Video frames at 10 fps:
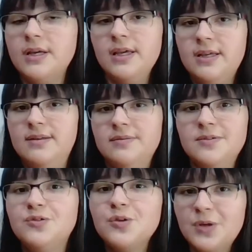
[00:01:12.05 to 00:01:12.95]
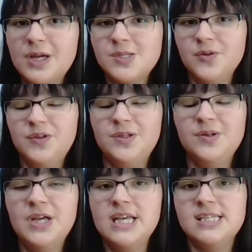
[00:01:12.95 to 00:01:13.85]
E tudo
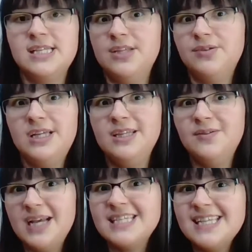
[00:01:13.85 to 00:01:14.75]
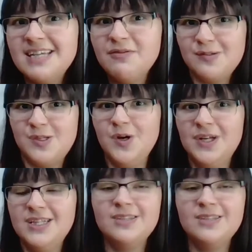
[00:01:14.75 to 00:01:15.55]
resolvido. Sendo que não é assim que funciona,